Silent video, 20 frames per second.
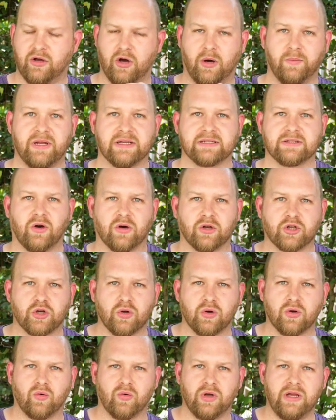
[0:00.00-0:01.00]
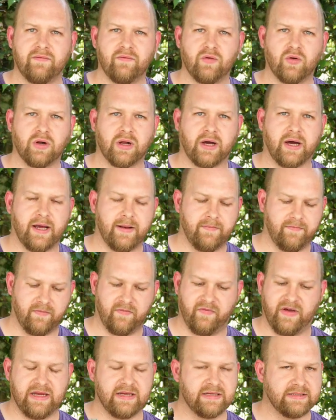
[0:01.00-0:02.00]
kommt jetzt noch ein Schluck Olivenöl rein.
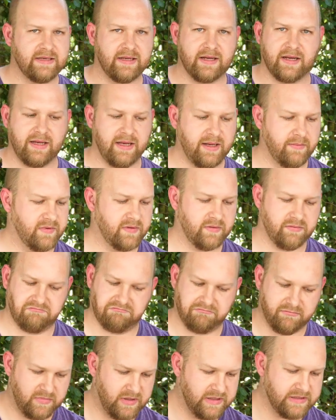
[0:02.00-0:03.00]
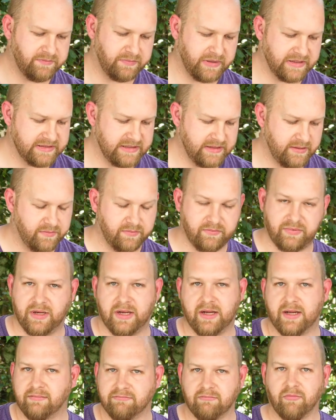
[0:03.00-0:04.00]
Welches ihr da nehmt, ist
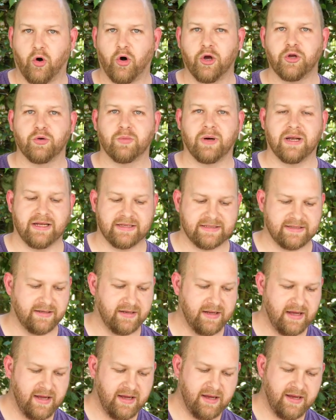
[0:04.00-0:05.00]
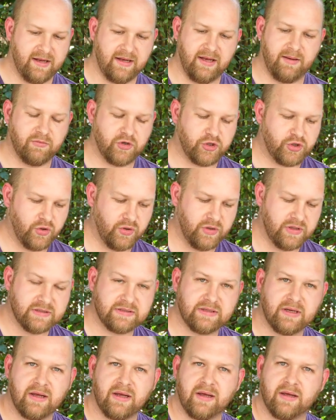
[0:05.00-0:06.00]
prinzipiell euch überlassen. Nehmt ein
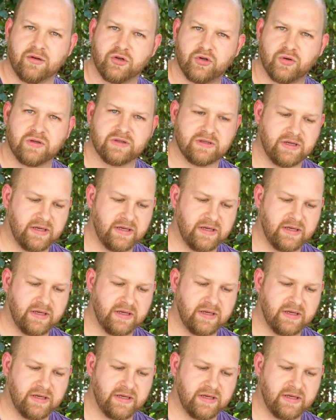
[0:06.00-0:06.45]
schönes, schönes